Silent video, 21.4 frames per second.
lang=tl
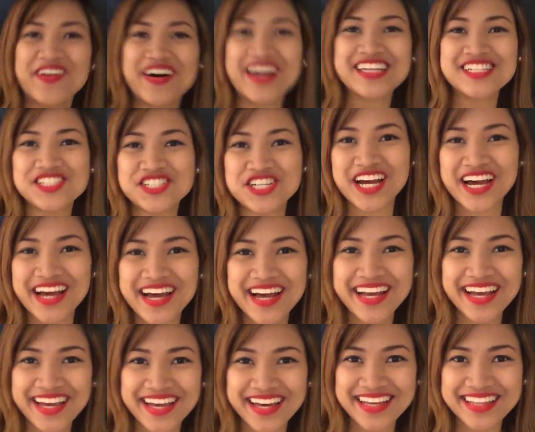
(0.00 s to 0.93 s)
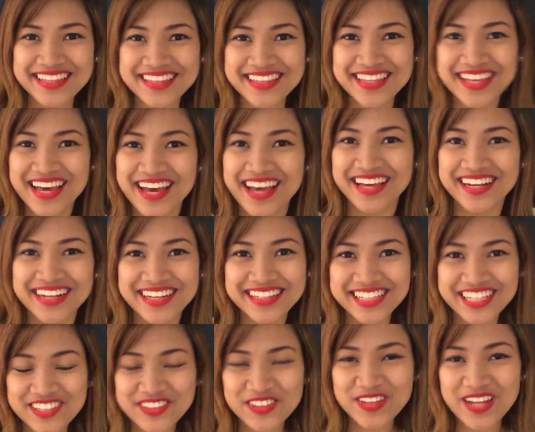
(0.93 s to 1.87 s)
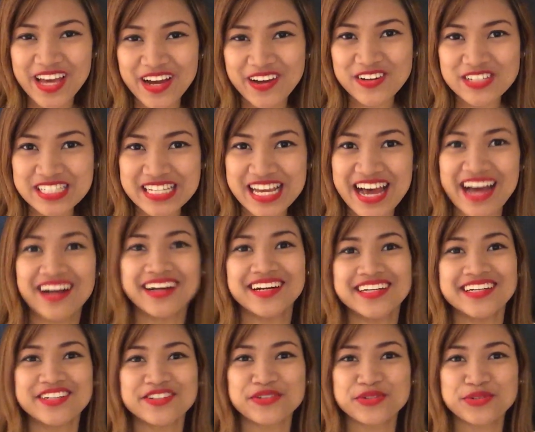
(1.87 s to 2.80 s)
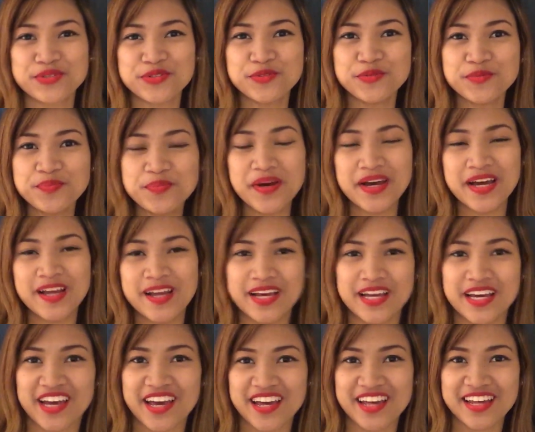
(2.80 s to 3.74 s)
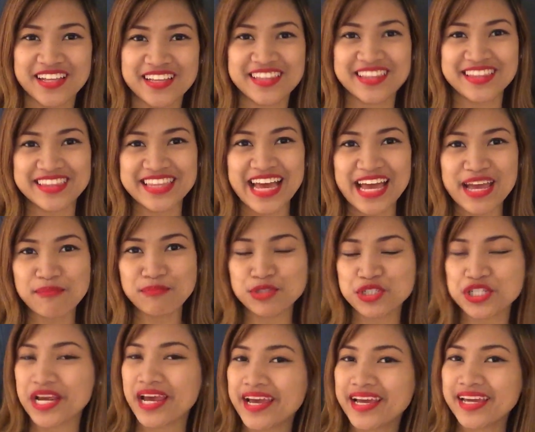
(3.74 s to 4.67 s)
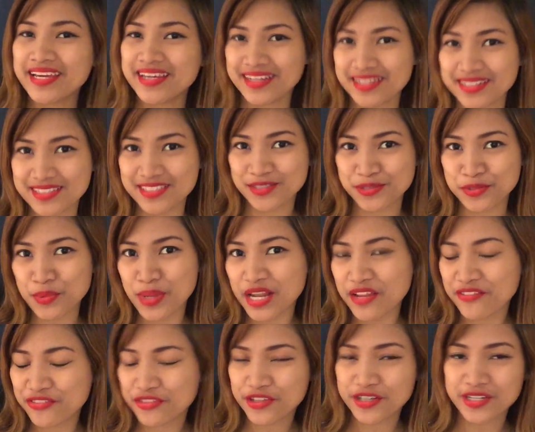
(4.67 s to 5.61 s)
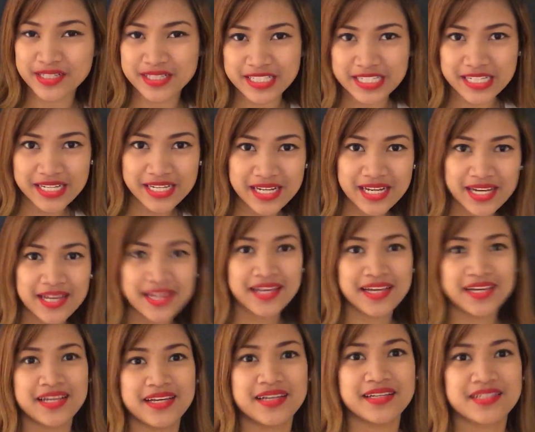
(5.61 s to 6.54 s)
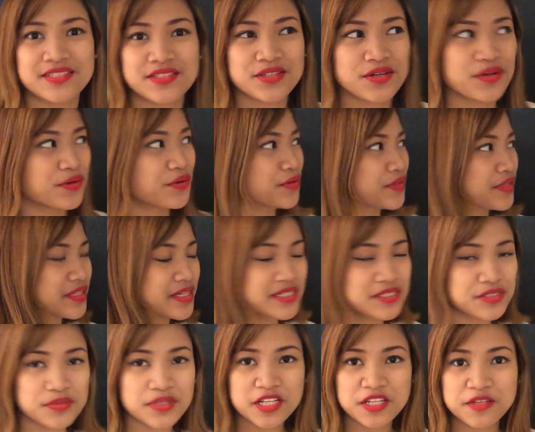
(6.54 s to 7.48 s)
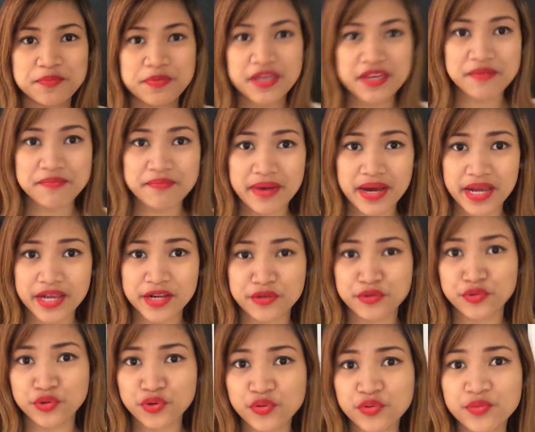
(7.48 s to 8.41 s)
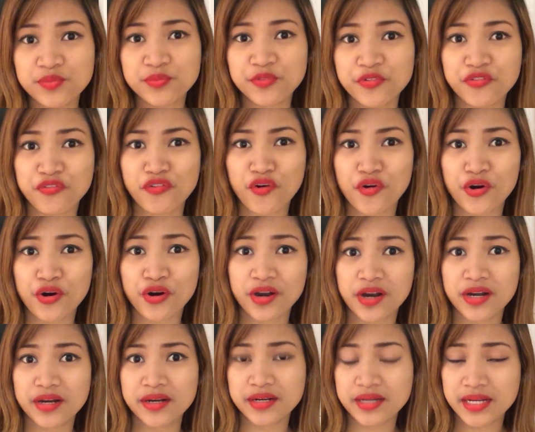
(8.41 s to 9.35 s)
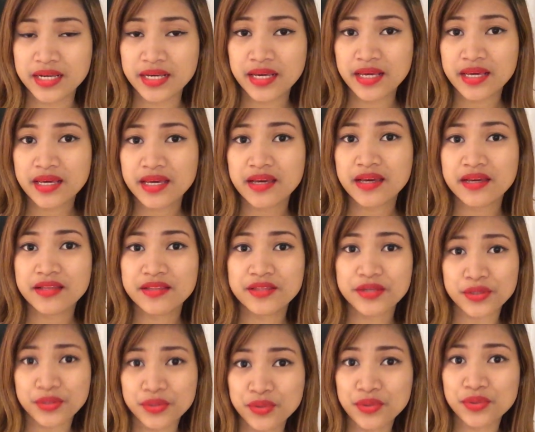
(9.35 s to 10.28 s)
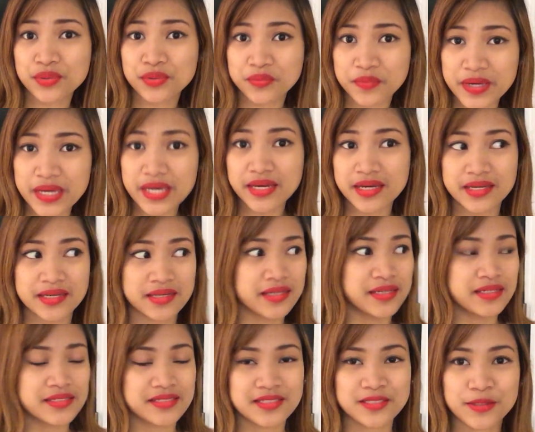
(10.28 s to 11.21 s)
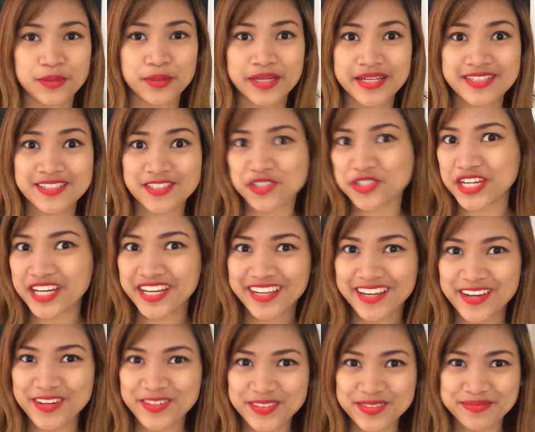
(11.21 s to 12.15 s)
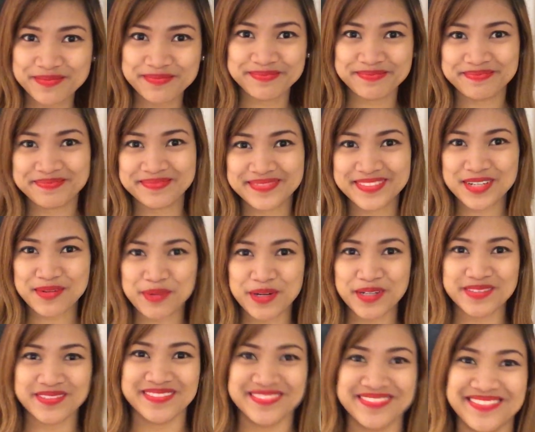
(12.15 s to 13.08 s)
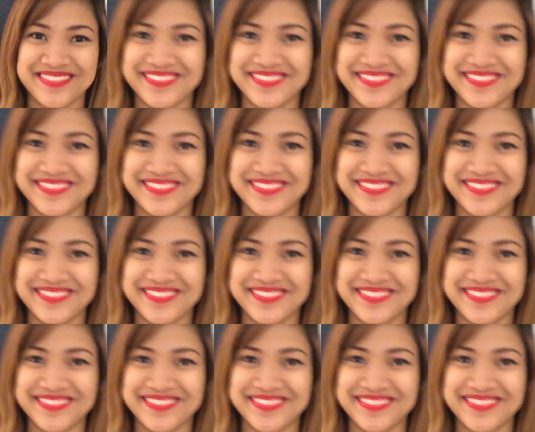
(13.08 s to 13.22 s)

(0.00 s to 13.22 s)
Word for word: Acha and nandito na ako sa aking room and time check, it's 12.30 so this will be my room for the whole week so let's check it out come on